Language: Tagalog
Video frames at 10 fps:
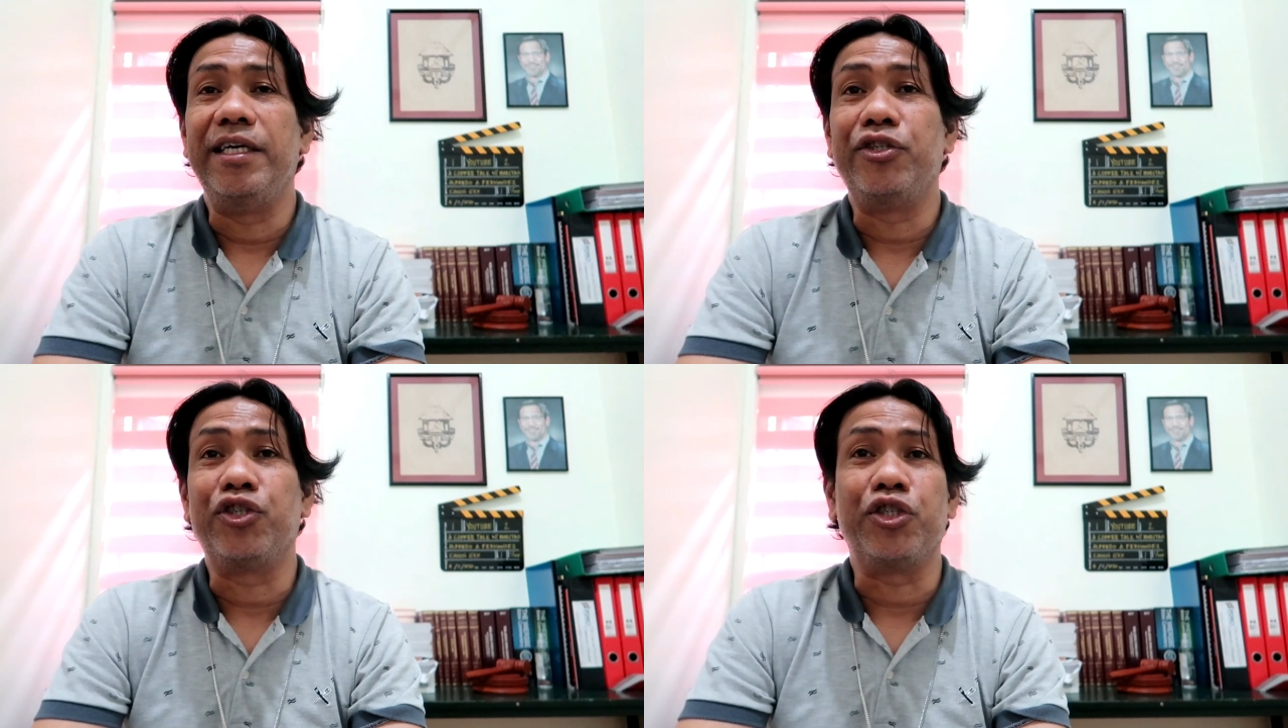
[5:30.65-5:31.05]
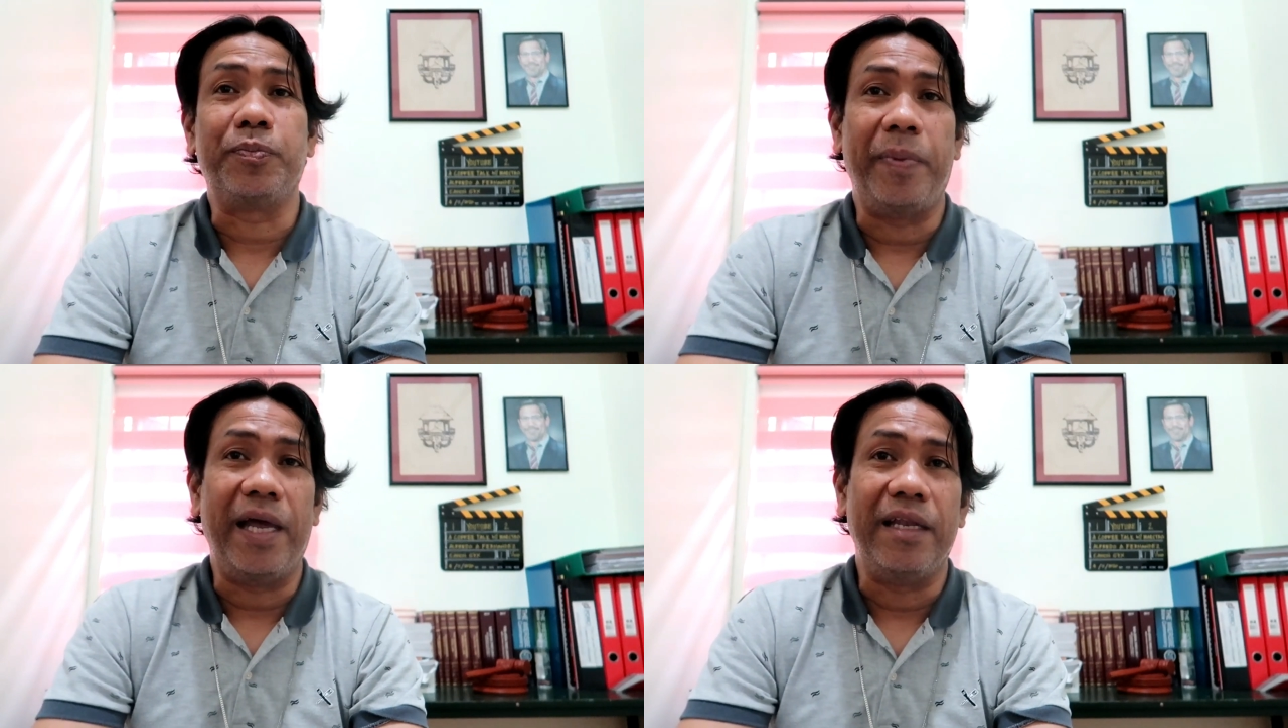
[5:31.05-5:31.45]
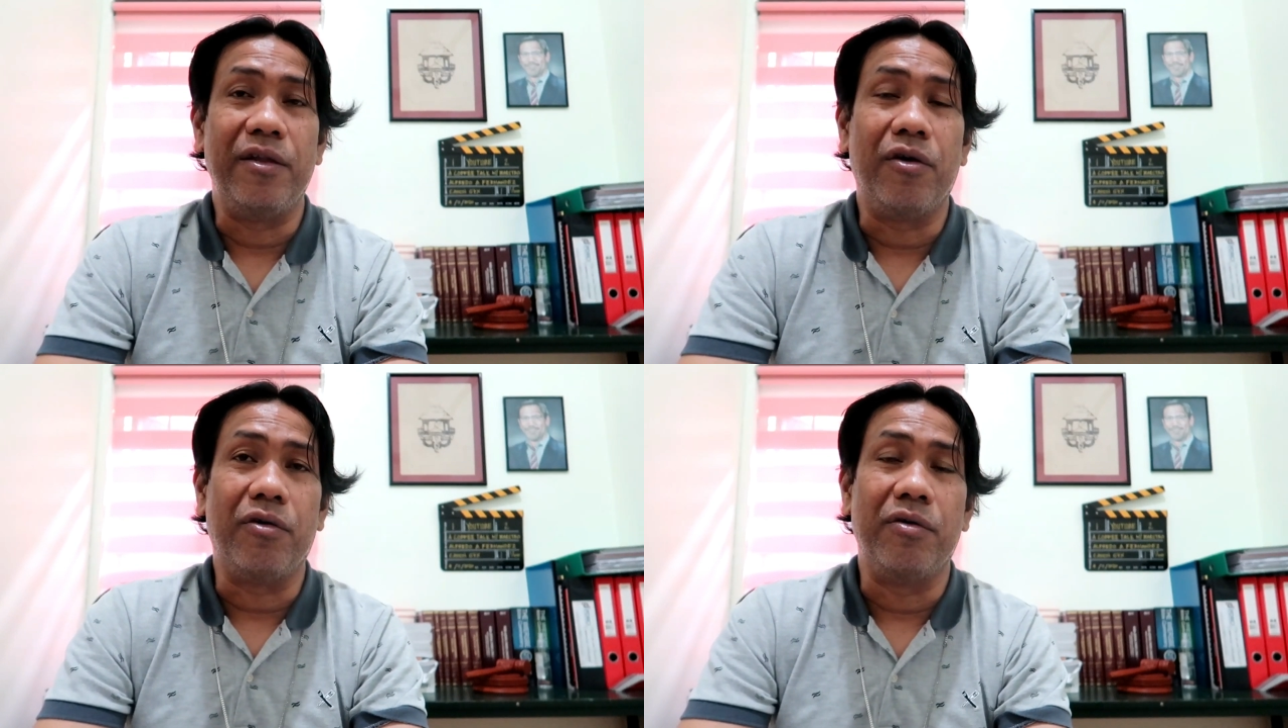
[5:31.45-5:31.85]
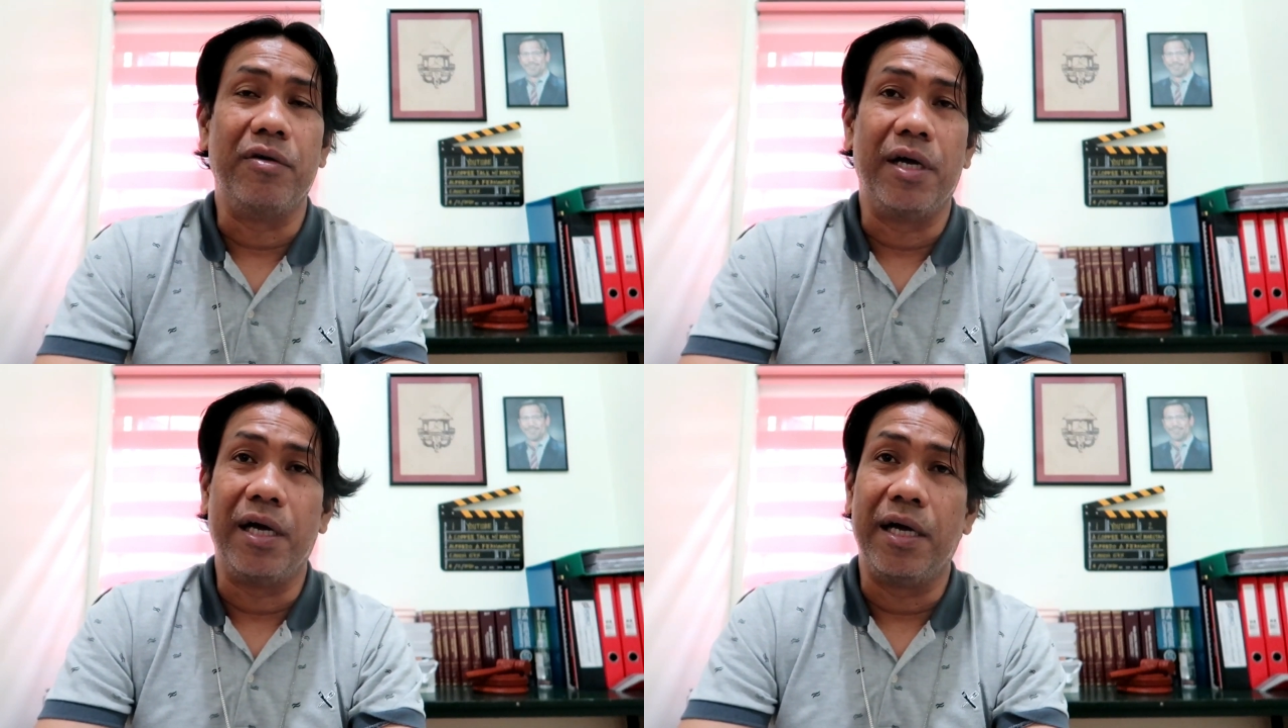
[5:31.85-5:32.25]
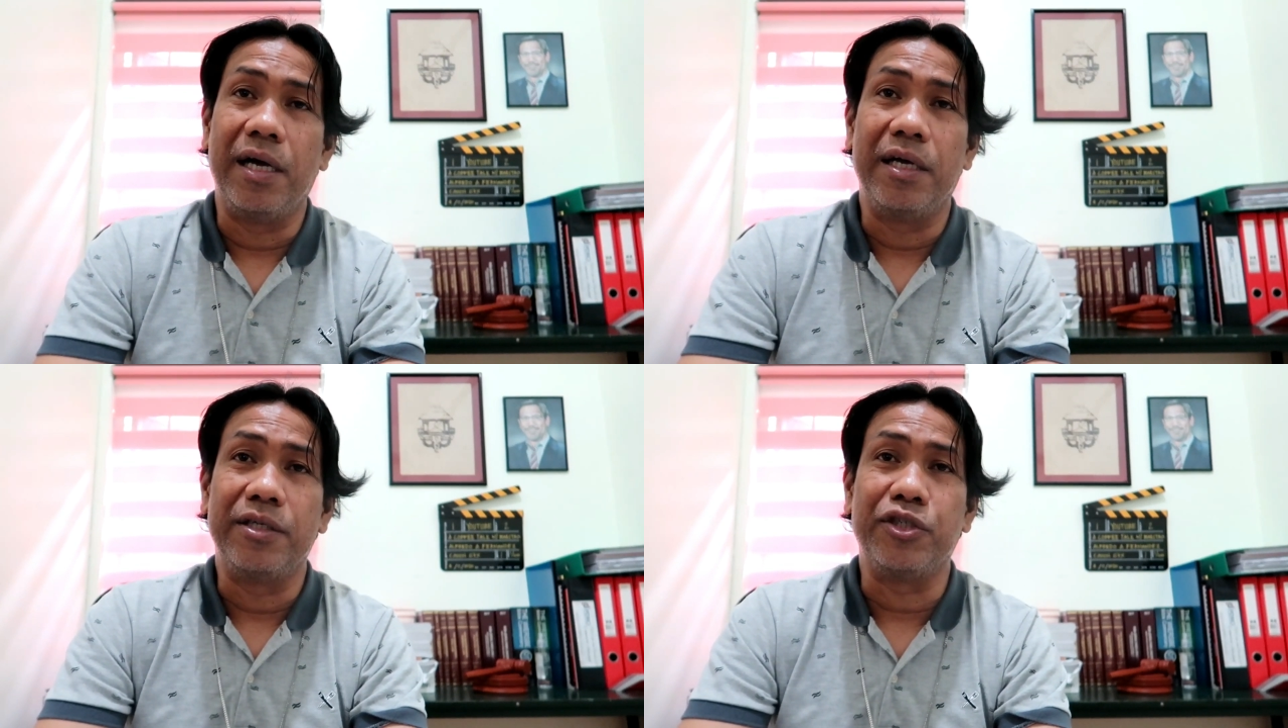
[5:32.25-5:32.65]
isususpend no kung
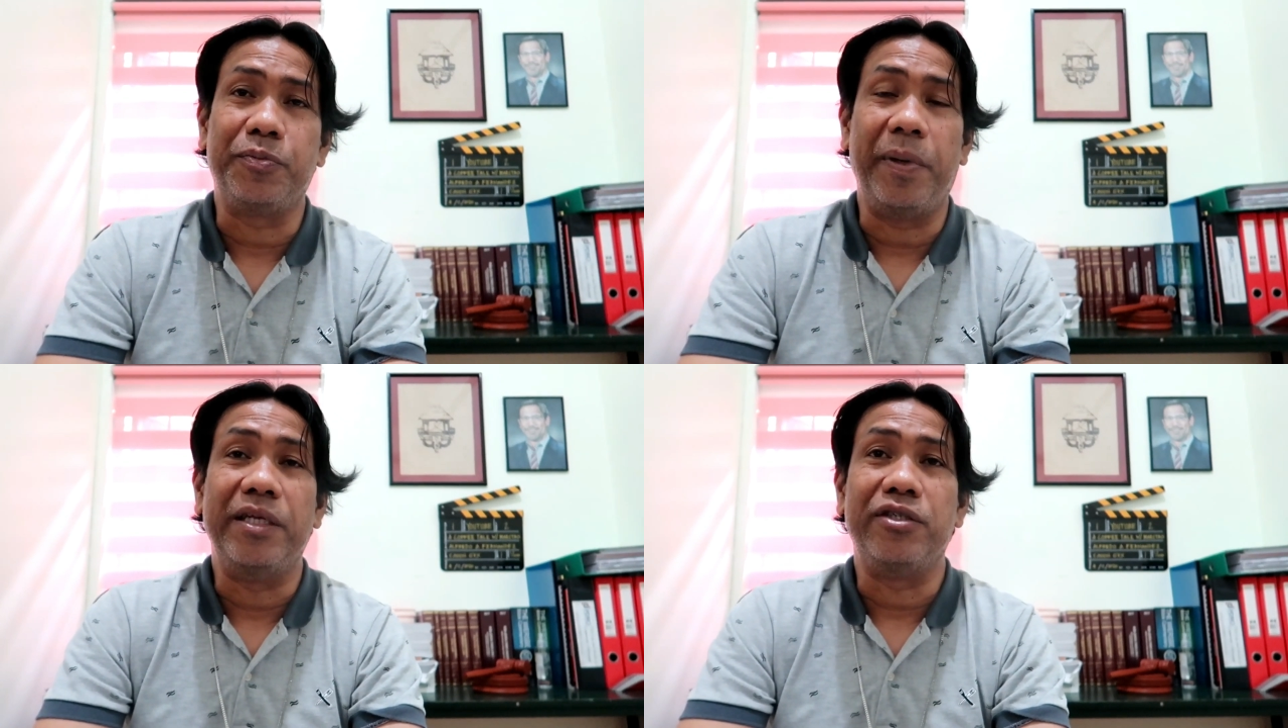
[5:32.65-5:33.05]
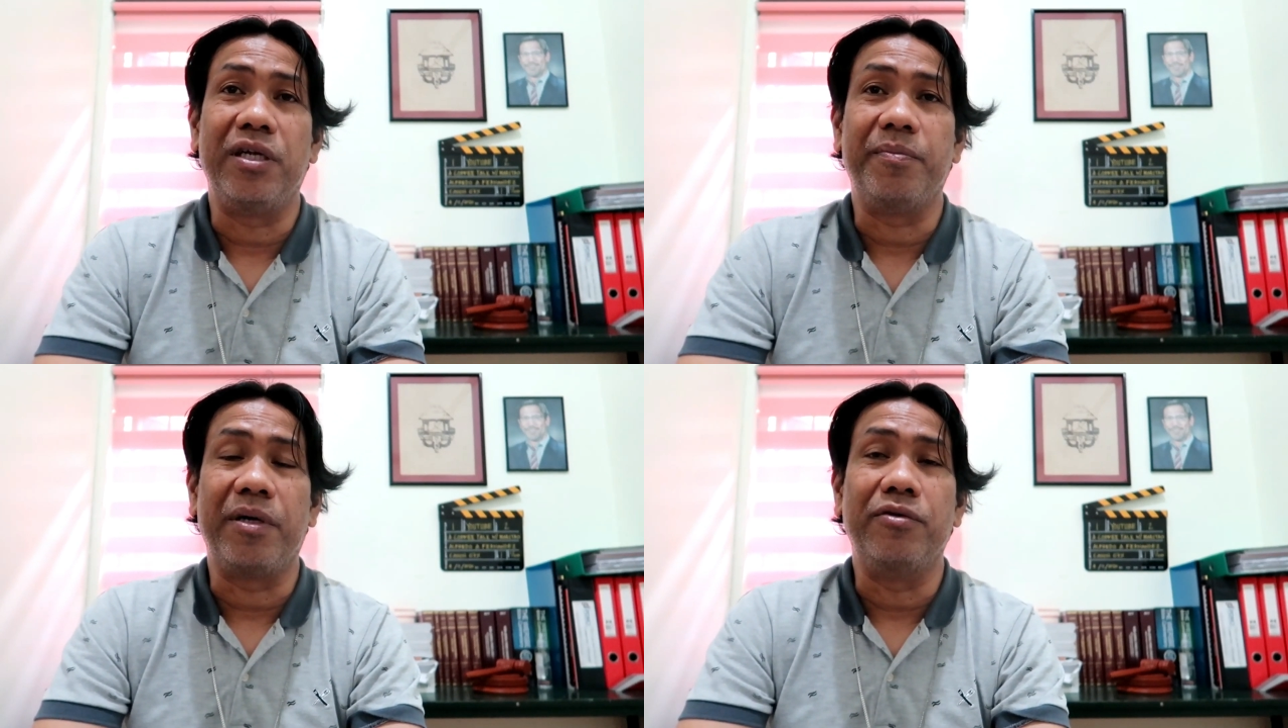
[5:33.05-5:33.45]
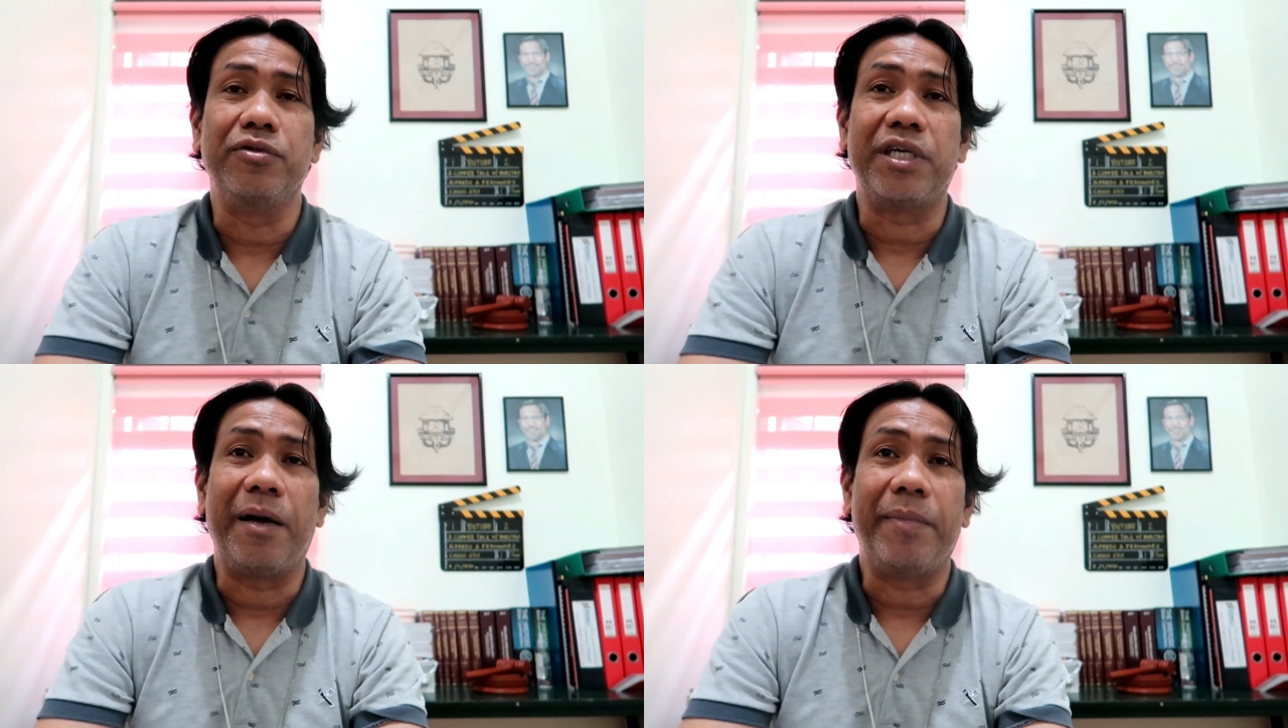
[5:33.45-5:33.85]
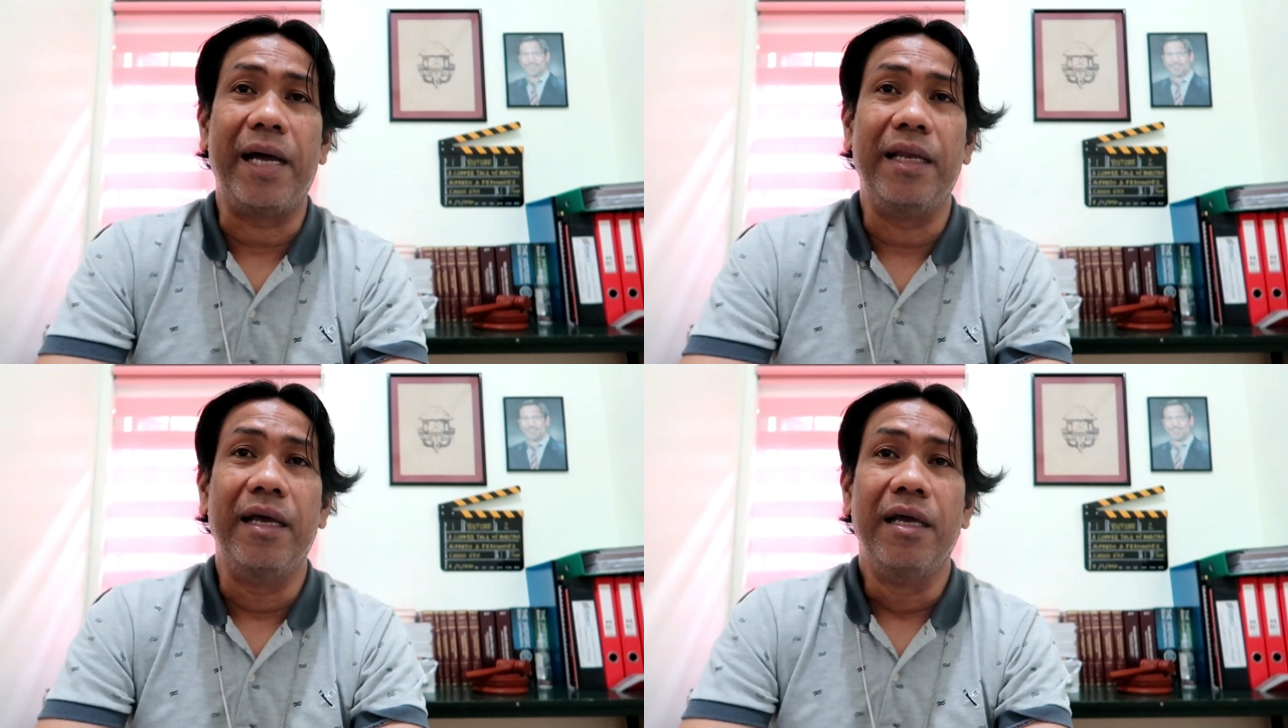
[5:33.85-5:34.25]
uh, suspension ng pag-uusapan.